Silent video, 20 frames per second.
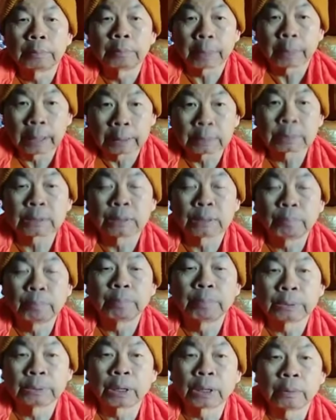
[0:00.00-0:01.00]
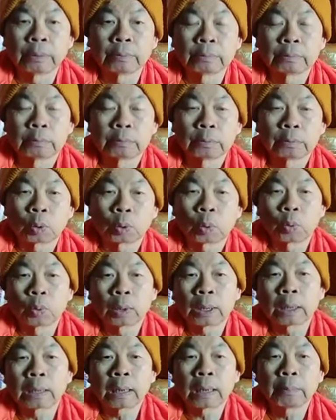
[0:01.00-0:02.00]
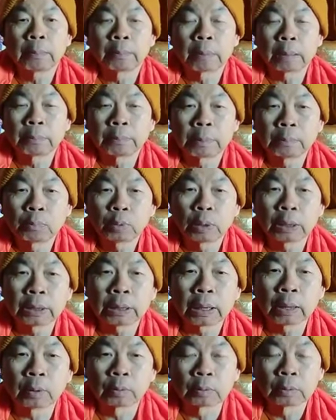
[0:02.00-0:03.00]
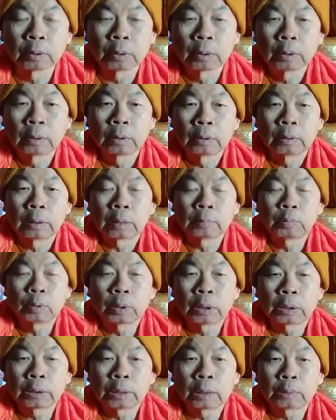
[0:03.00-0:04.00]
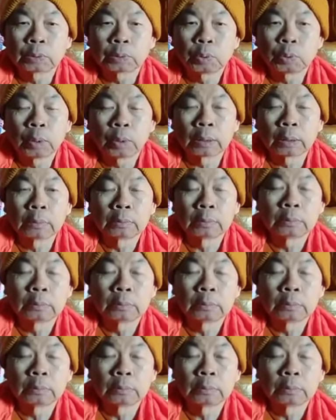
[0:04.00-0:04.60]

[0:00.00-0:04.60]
แปดสิบเปอร์เซ็นต์ตรงกันข้ามกับพระพุทธเจ้า พระพุทธเจ้าช่วง